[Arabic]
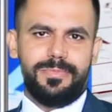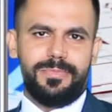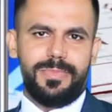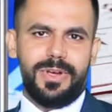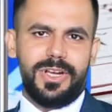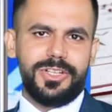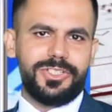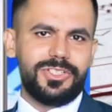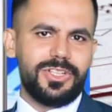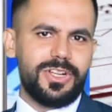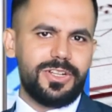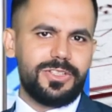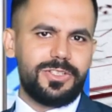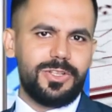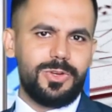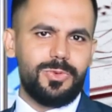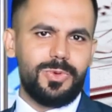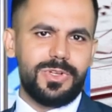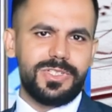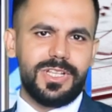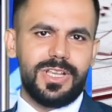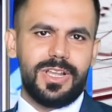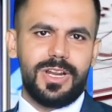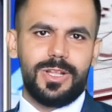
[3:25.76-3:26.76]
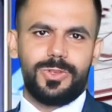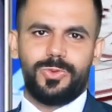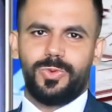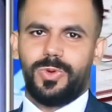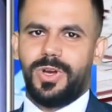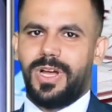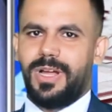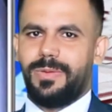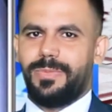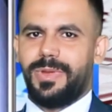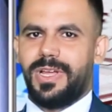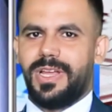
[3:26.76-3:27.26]
باشرت
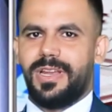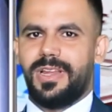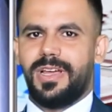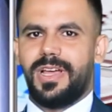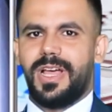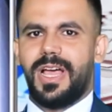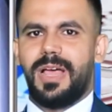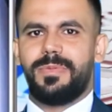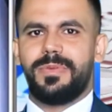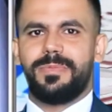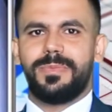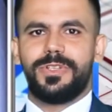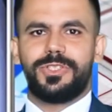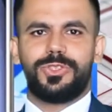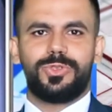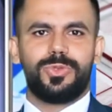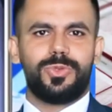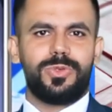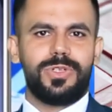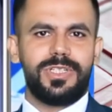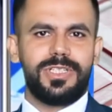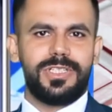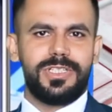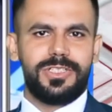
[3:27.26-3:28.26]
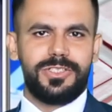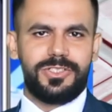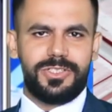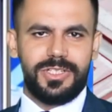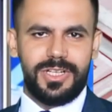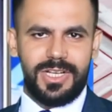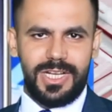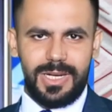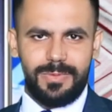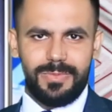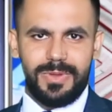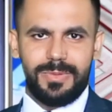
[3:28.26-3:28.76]
الوزارة أعمالها بمشروع
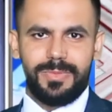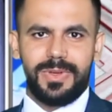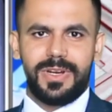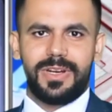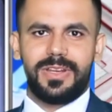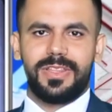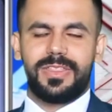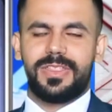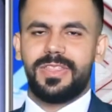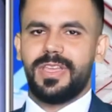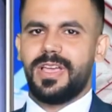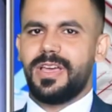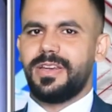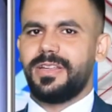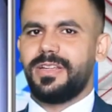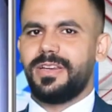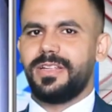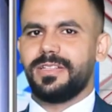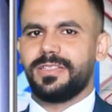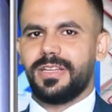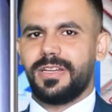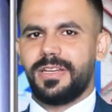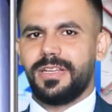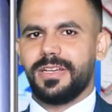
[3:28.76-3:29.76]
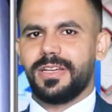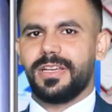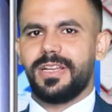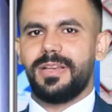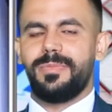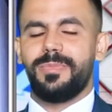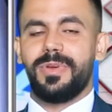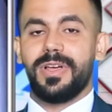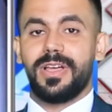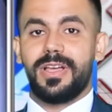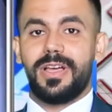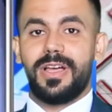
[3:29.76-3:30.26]
إنشاء الممر الثاني لطريق
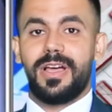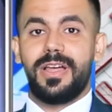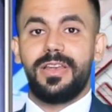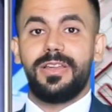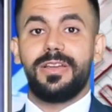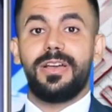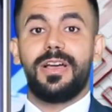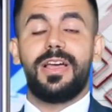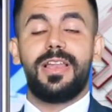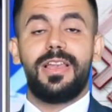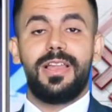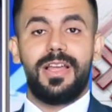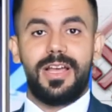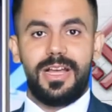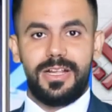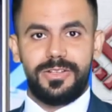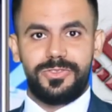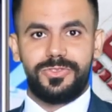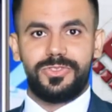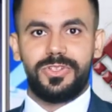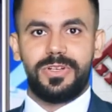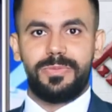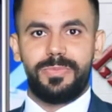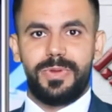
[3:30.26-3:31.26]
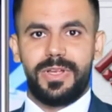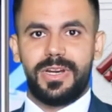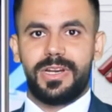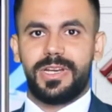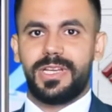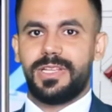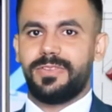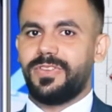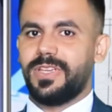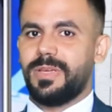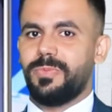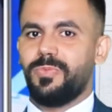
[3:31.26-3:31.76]
المقالع الحج
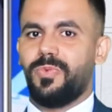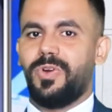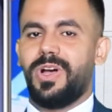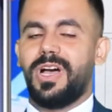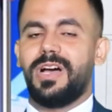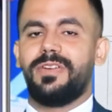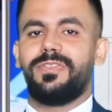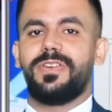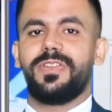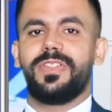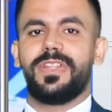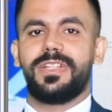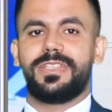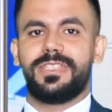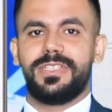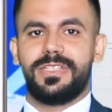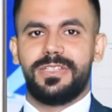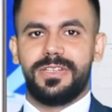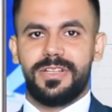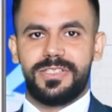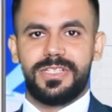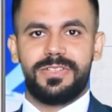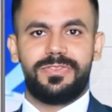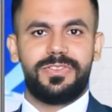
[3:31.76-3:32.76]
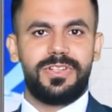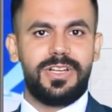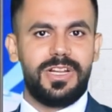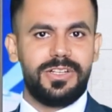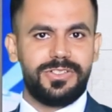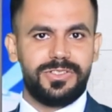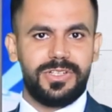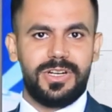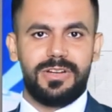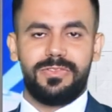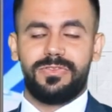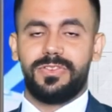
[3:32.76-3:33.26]
البري في محافظة النجف
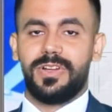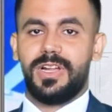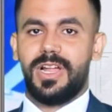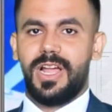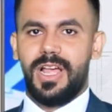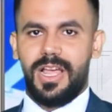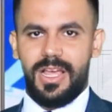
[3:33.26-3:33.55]
الأشرف